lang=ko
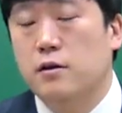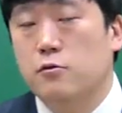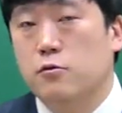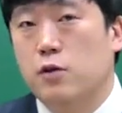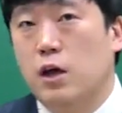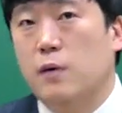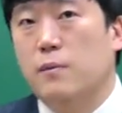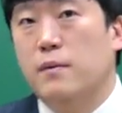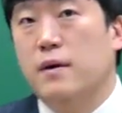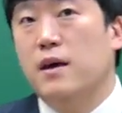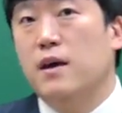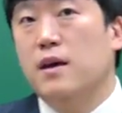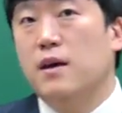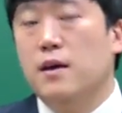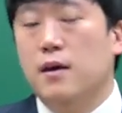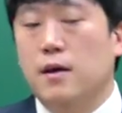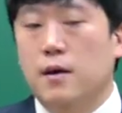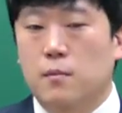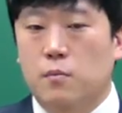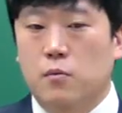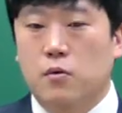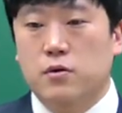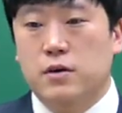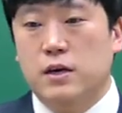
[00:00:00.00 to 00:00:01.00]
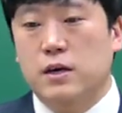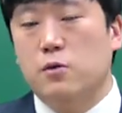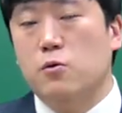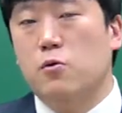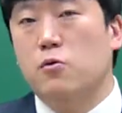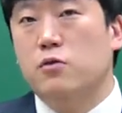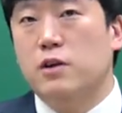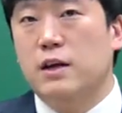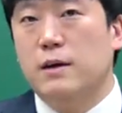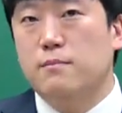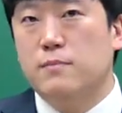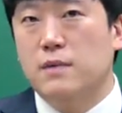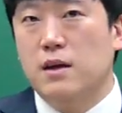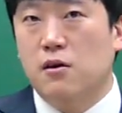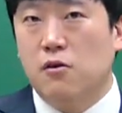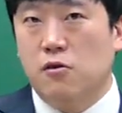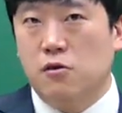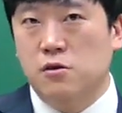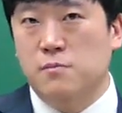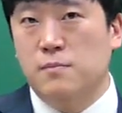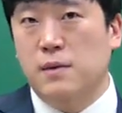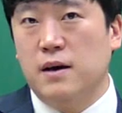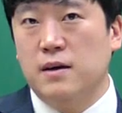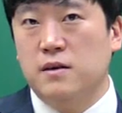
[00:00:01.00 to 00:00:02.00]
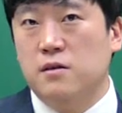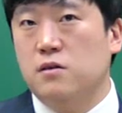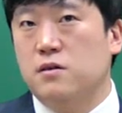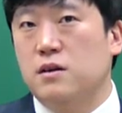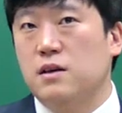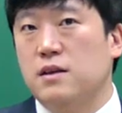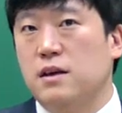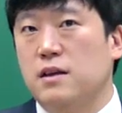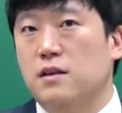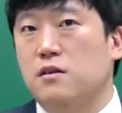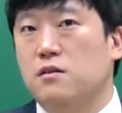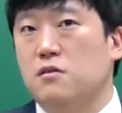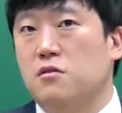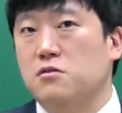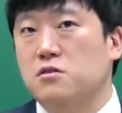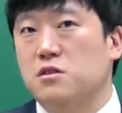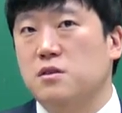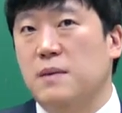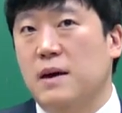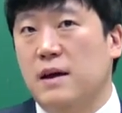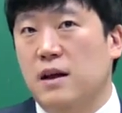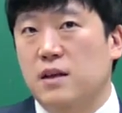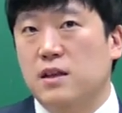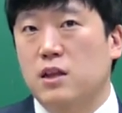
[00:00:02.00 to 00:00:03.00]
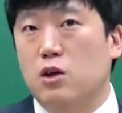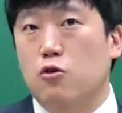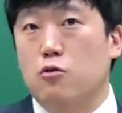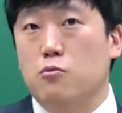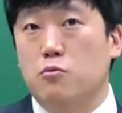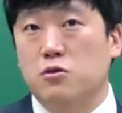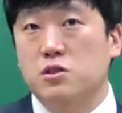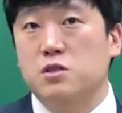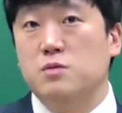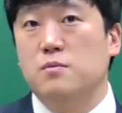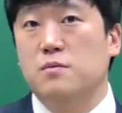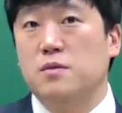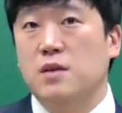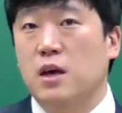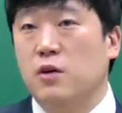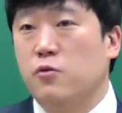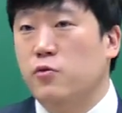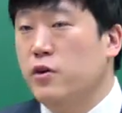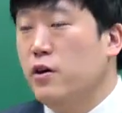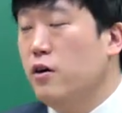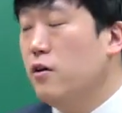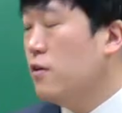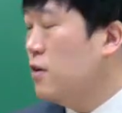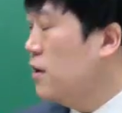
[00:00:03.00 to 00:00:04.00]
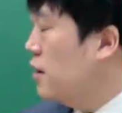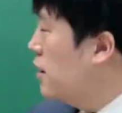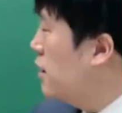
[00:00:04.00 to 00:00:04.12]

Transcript: 그다음에 뭐 킬로그램당 얼마 이렇게 되는 것을 말한다고 보시면 되고요.